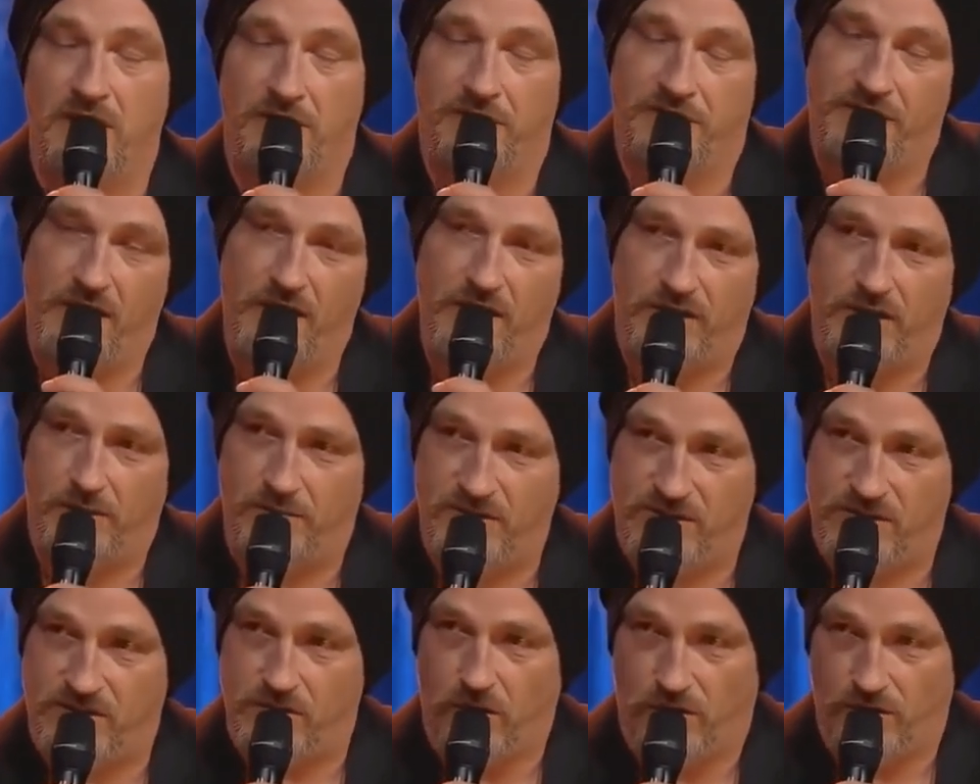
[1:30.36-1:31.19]
meinen
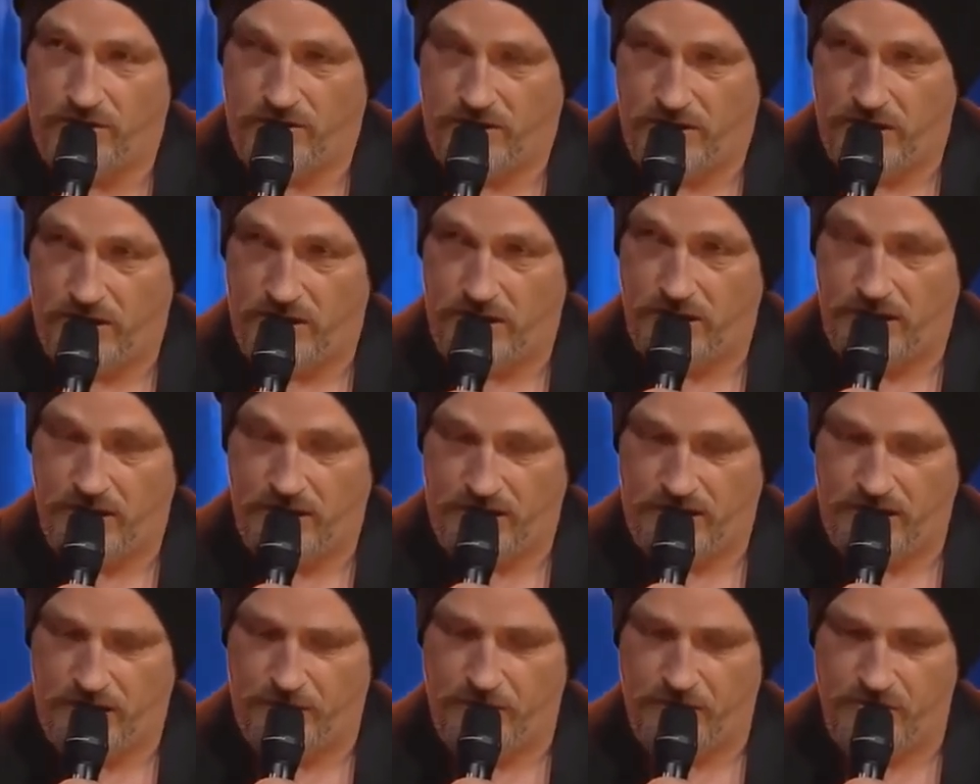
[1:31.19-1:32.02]
Vater bis heute nicht
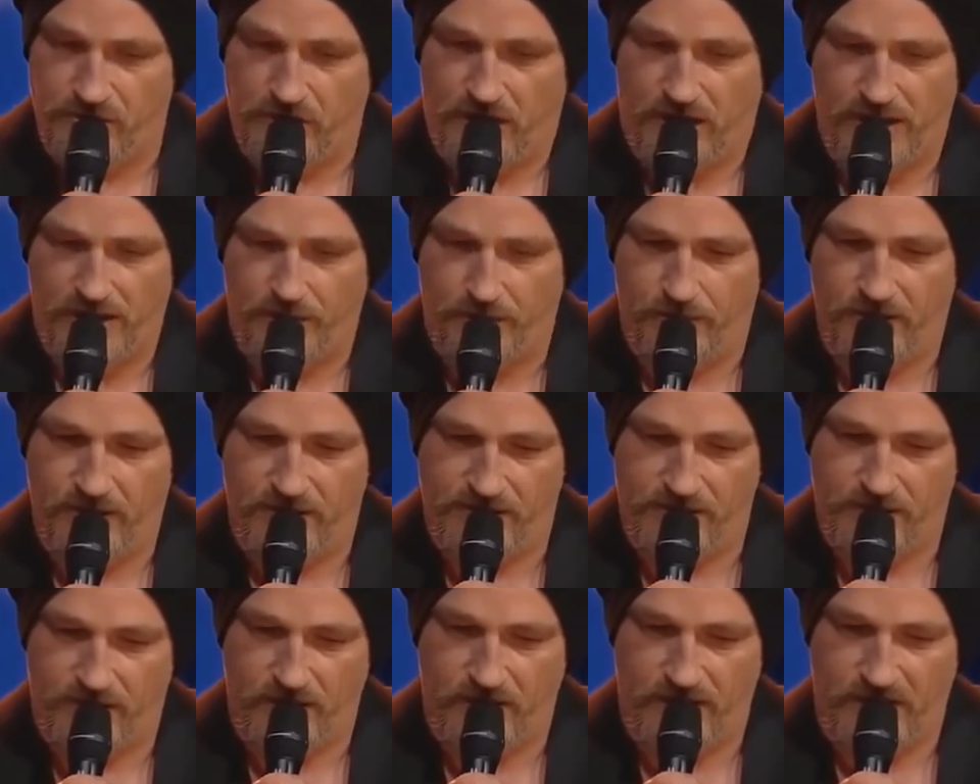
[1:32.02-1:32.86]
richtig beschreiben.
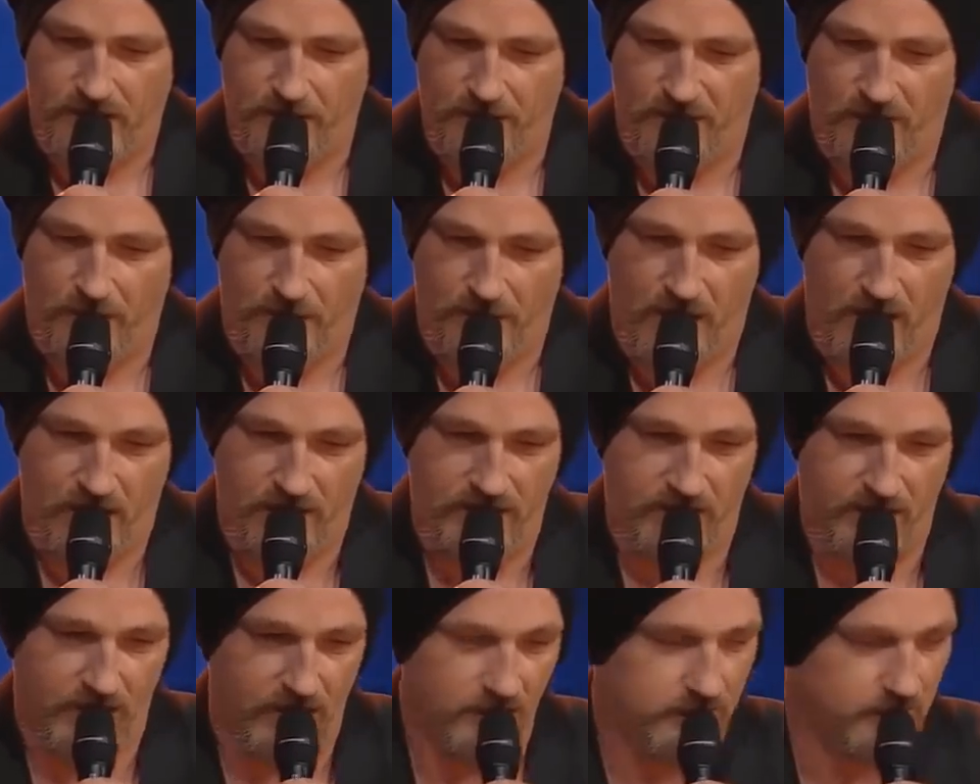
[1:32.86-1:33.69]
Er ist so ein
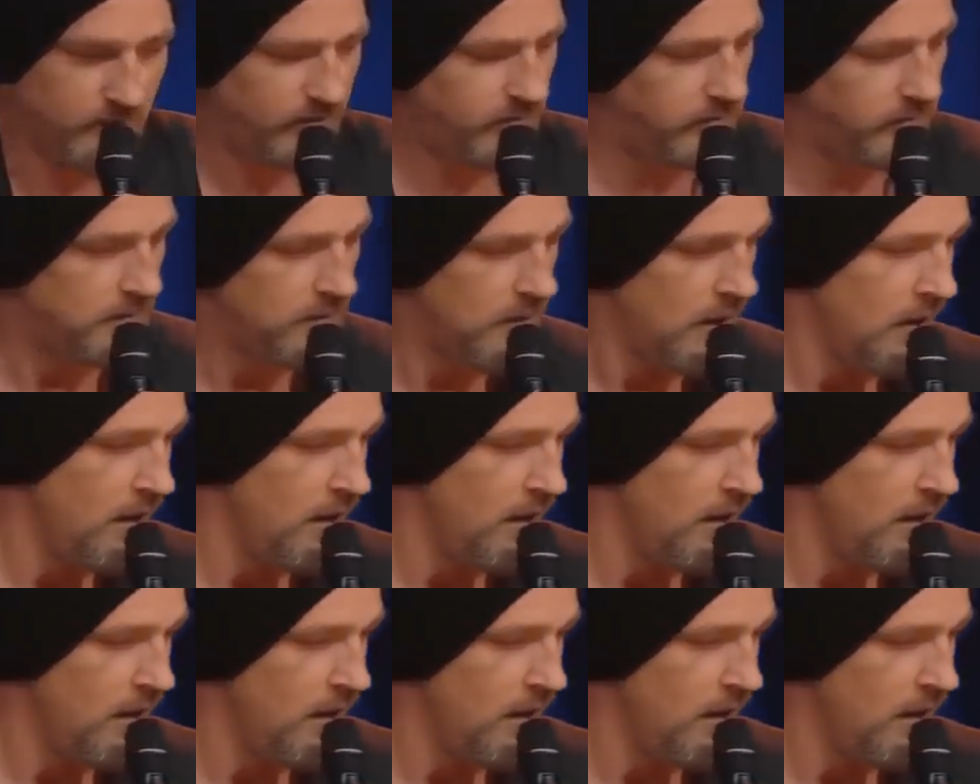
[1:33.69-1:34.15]
Nebelmann, der